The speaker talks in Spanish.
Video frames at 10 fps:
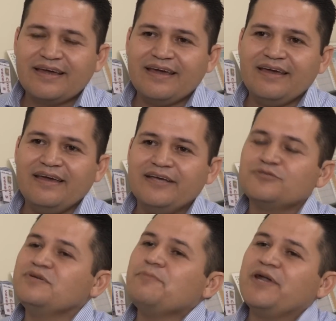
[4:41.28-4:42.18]
que
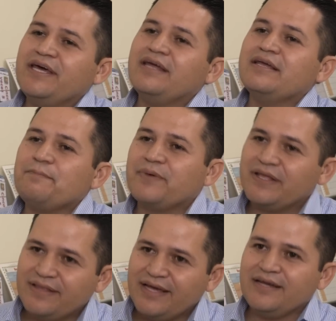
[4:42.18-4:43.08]
es una manera de
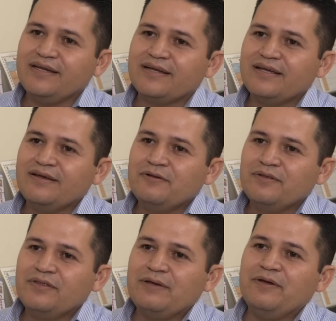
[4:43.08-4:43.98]
aprender,
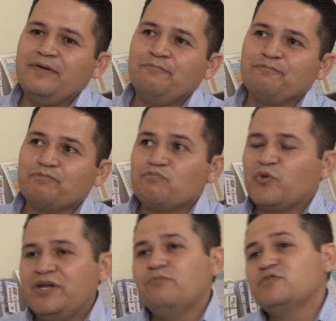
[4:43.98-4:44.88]

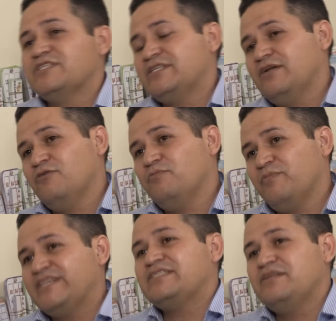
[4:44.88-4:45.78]
podríamos decirlo
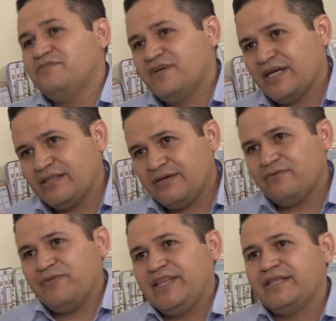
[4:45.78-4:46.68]
más
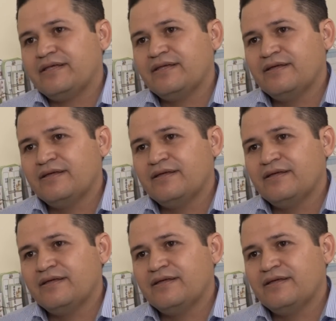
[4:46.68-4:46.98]
significativamente.